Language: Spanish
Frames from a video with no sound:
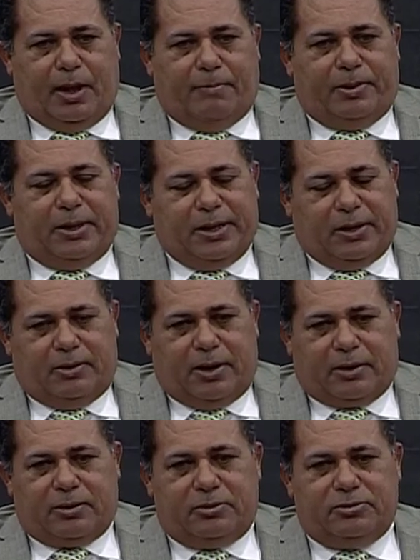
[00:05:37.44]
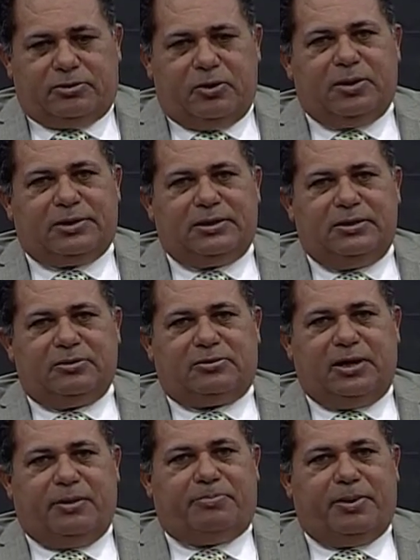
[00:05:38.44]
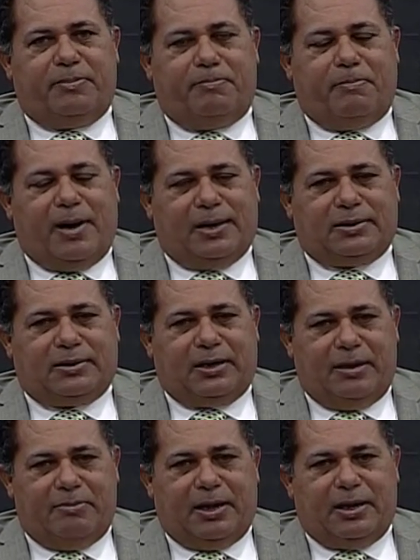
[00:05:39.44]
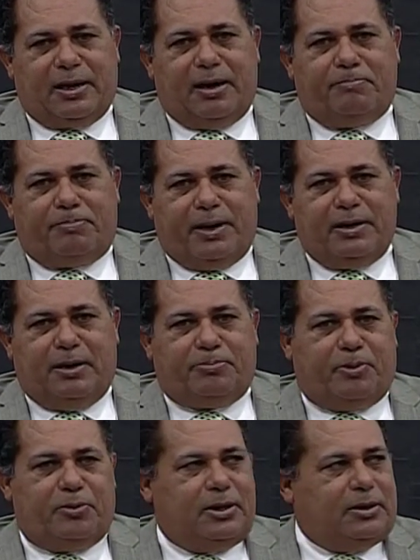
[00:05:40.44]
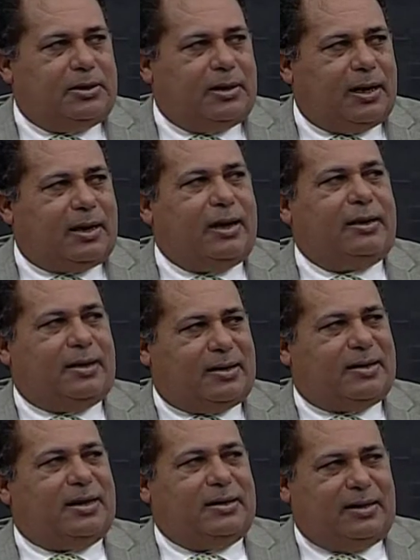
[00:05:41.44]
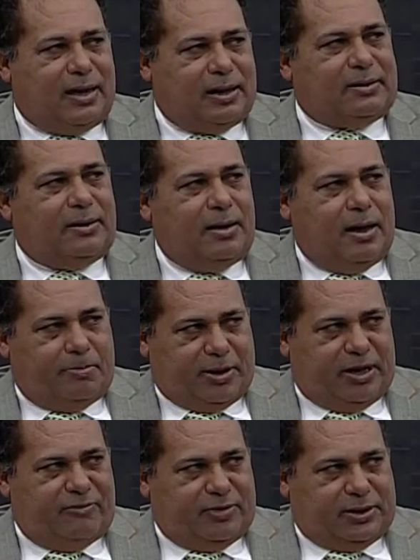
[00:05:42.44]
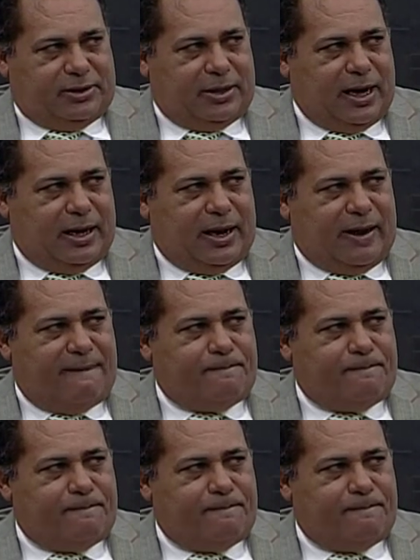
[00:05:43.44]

Pero la corrupción ha sido siempre más tema de campaña política que de realidad. de solución.